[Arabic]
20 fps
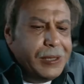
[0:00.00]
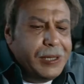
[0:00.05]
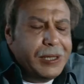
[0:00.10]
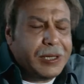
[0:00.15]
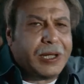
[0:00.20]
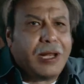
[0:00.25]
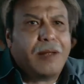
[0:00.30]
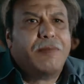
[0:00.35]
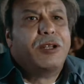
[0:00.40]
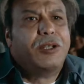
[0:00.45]

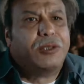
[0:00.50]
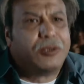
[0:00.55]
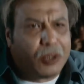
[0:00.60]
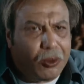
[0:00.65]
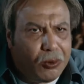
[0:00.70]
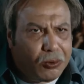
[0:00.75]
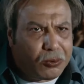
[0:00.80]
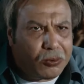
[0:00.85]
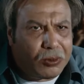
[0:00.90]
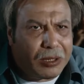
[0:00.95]
الكلام اللي أنت
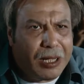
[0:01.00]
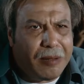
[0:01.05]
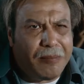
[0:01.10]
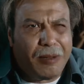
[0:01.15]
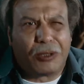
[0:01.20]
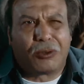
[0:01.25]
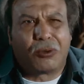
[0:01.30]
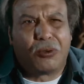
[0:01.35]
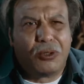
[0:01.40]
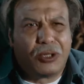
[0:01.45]
قلته ده ما
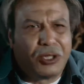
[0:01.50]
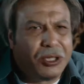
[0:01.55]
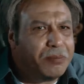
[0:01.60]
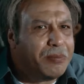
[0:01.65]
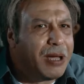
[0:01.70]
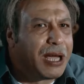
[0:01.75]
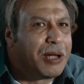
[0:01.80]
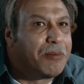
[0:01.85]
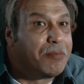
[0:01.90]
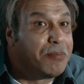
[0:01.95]
يدخلش
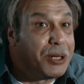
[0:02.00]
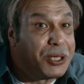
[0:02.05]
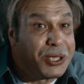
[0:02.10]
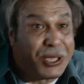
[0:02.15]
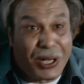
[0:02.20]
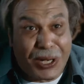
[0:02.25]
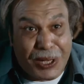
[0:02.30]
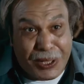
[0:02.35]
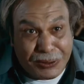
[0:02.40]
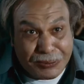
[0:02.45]
دماغي
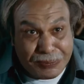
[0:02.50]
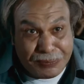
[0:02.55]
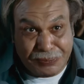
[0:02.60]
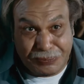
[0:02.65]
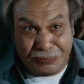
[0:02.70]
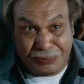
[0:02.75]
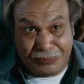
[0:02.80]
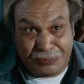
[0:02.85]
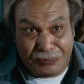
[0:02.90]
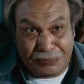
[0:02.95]
ببصلة
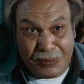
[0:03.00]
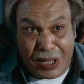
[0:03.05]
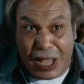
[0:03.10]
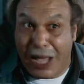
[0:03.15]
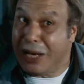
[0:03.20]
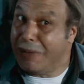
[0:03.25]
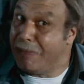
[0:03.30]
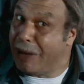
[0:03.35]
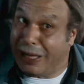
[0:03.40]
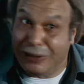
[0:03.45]

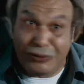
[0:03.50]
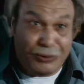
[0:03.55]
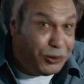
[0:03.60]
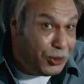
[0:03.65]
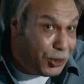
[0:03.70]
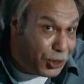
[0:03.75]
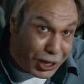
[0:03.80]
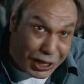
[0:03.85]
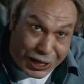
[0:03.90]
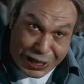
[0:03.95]
أنا ما
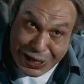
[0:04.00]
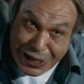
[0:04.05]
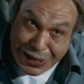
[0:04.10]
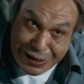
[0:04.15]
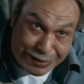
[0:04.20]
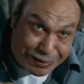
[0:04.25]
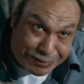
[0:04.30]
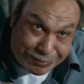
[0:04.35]
عنديش عيال